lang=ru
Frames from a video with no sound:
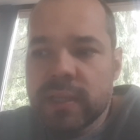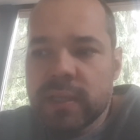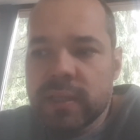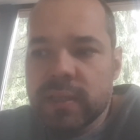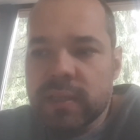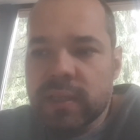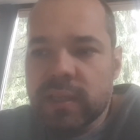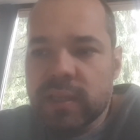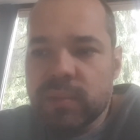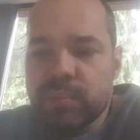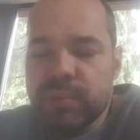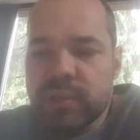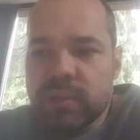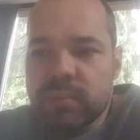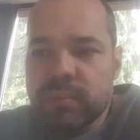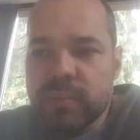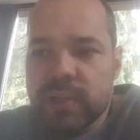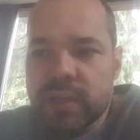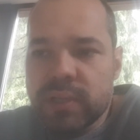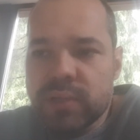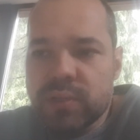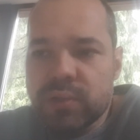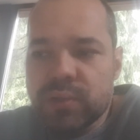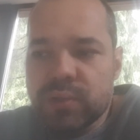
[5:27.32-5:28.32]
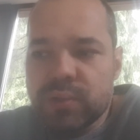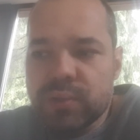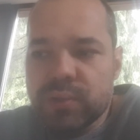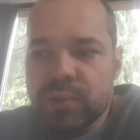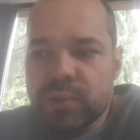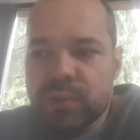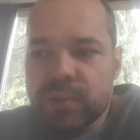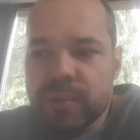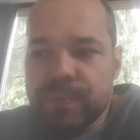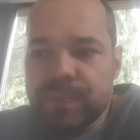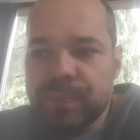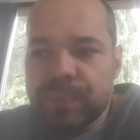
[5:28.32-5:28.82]
надо понимать,
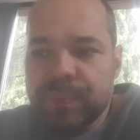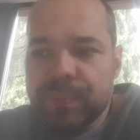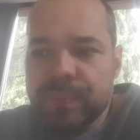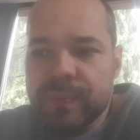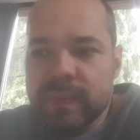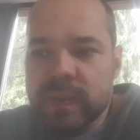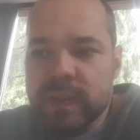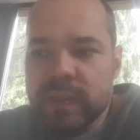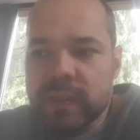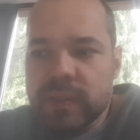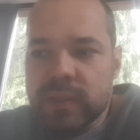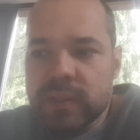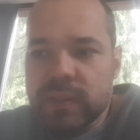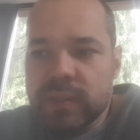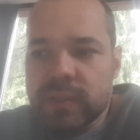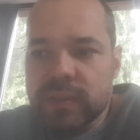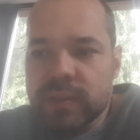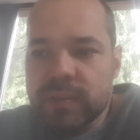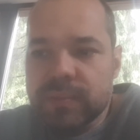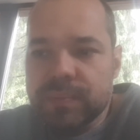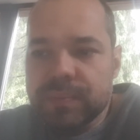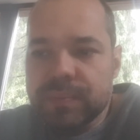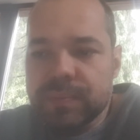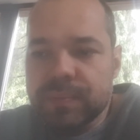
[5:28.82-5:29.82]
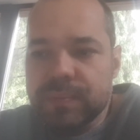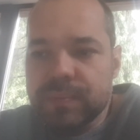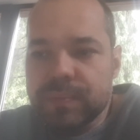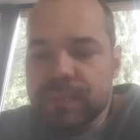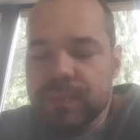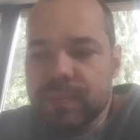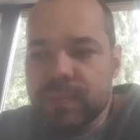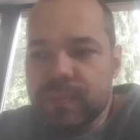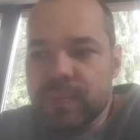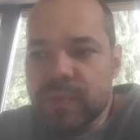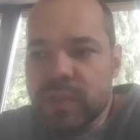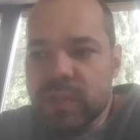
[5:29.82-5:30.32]
что а,
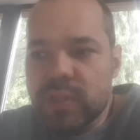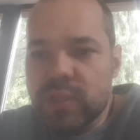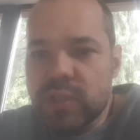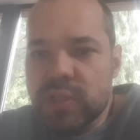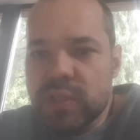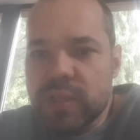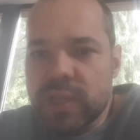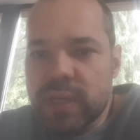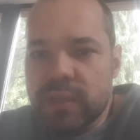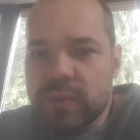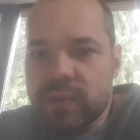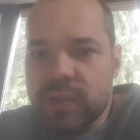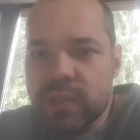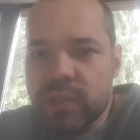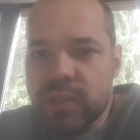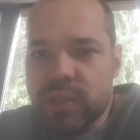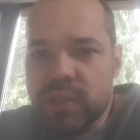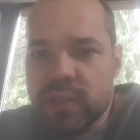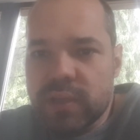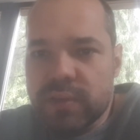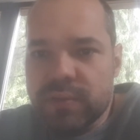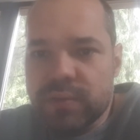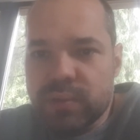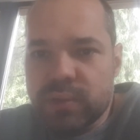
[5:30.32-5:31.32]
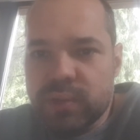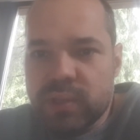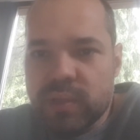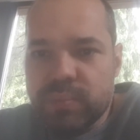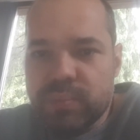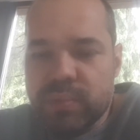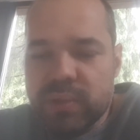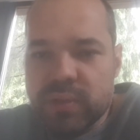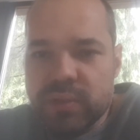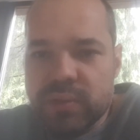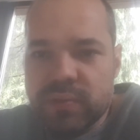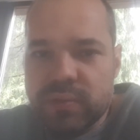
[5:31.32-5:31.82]
защищает врача все-таки
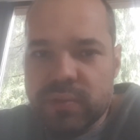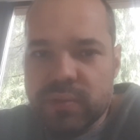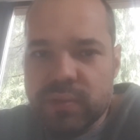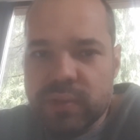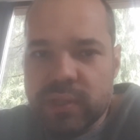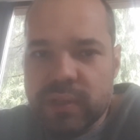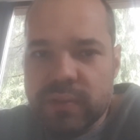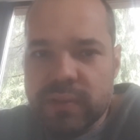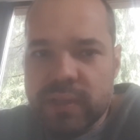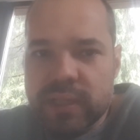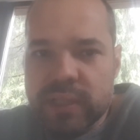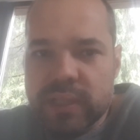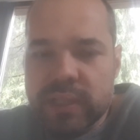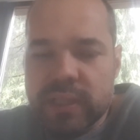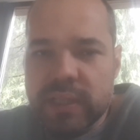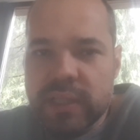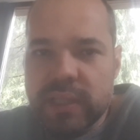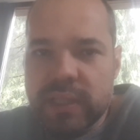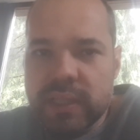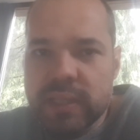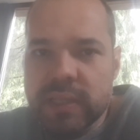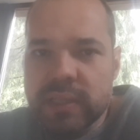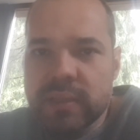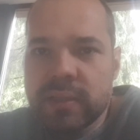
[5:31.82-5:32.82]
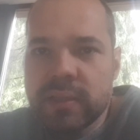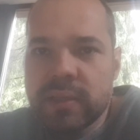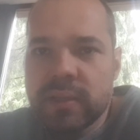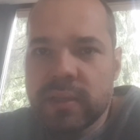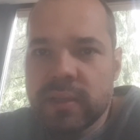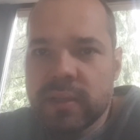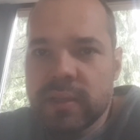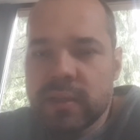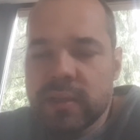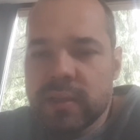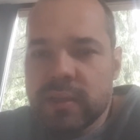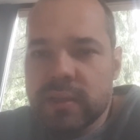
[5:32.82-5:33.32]
прежде всего, наверное, не
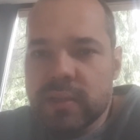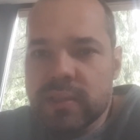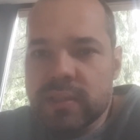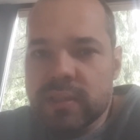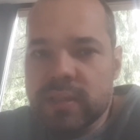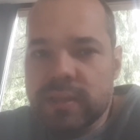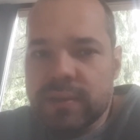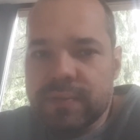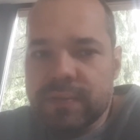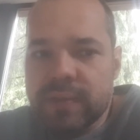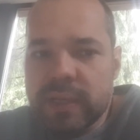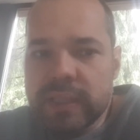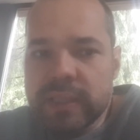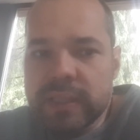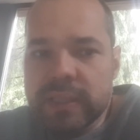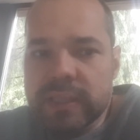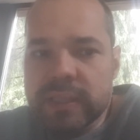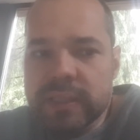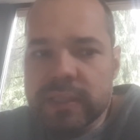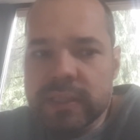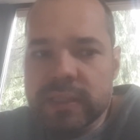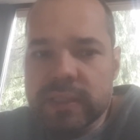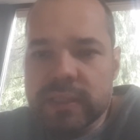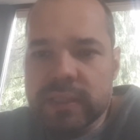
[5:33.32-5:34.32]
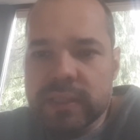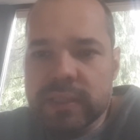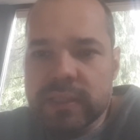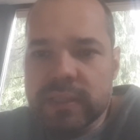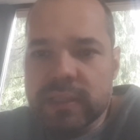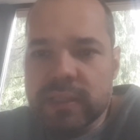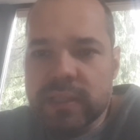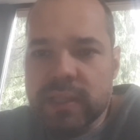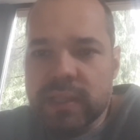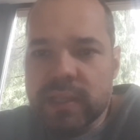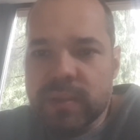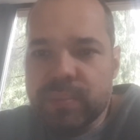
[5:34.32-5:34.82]
скафандр,
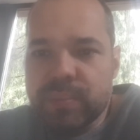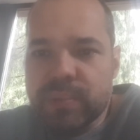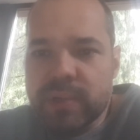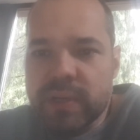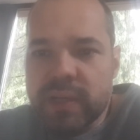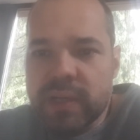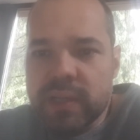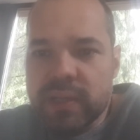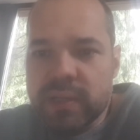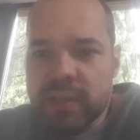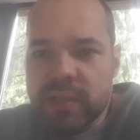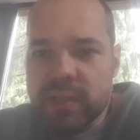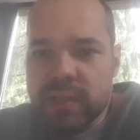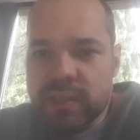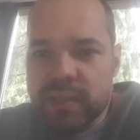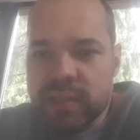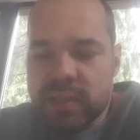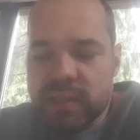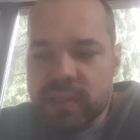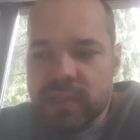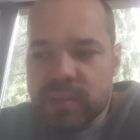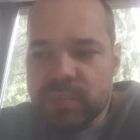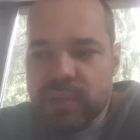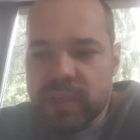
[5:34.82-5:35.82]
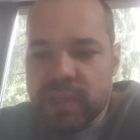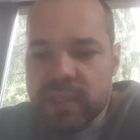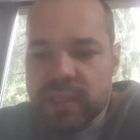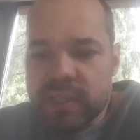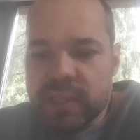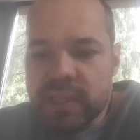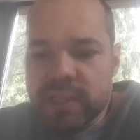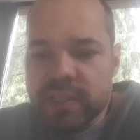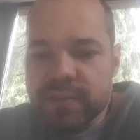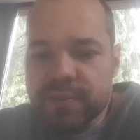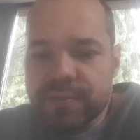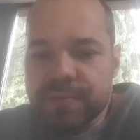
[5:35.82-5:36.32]
а правильная организация
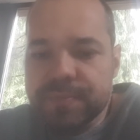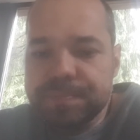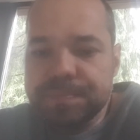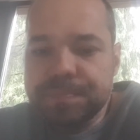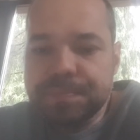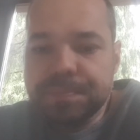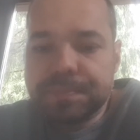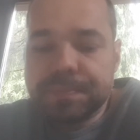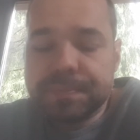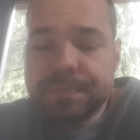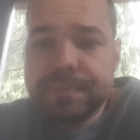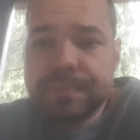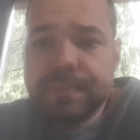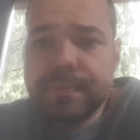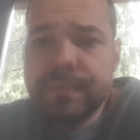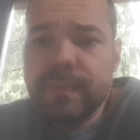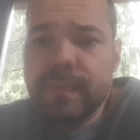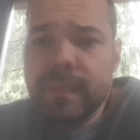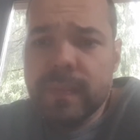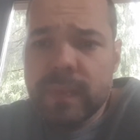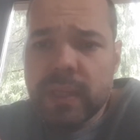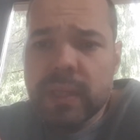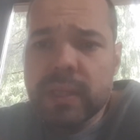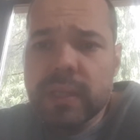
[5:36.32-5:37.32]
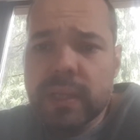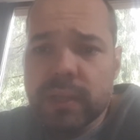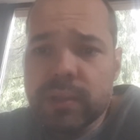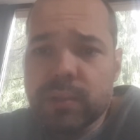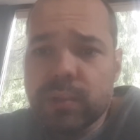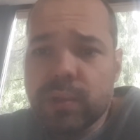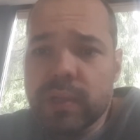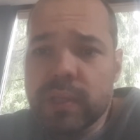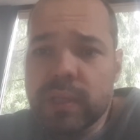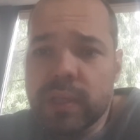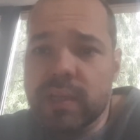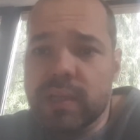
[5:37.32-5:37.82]
процессов, над
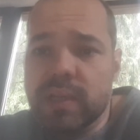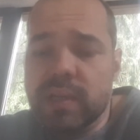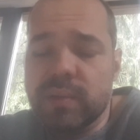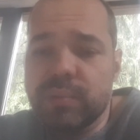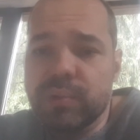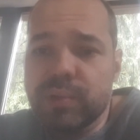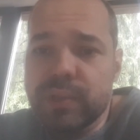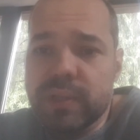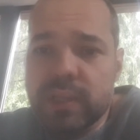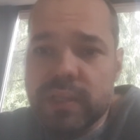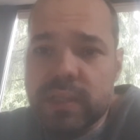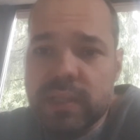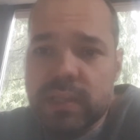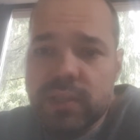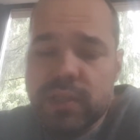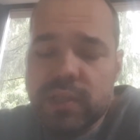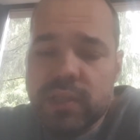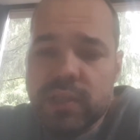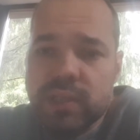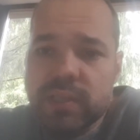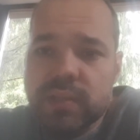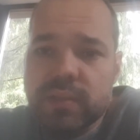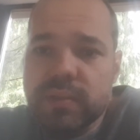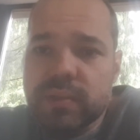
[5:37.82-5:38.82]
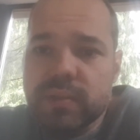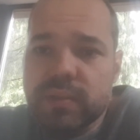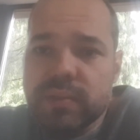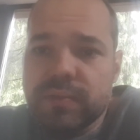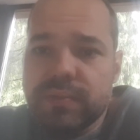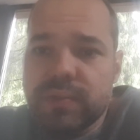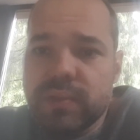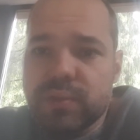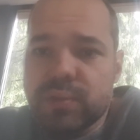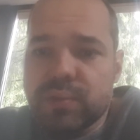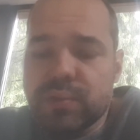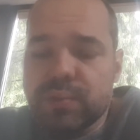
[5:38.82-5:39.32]
которой надо работать. Я сейчас
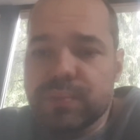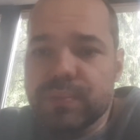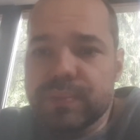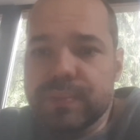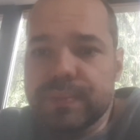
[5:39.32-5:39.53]
вижу